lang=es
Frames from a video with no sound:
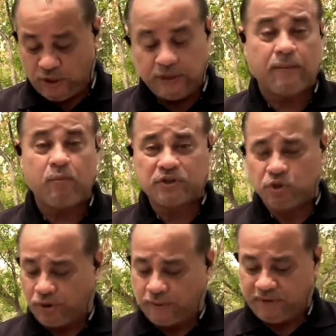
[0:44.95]
Te muestro
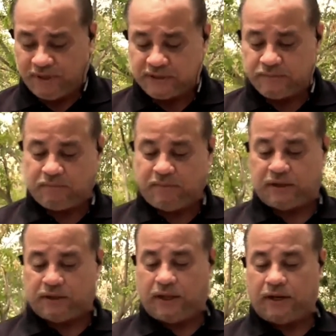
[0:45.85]

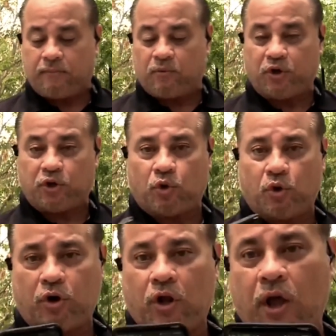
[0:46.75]
rapidísimamente en el
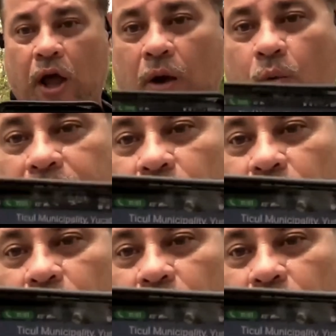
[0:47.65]
monitor a cuánto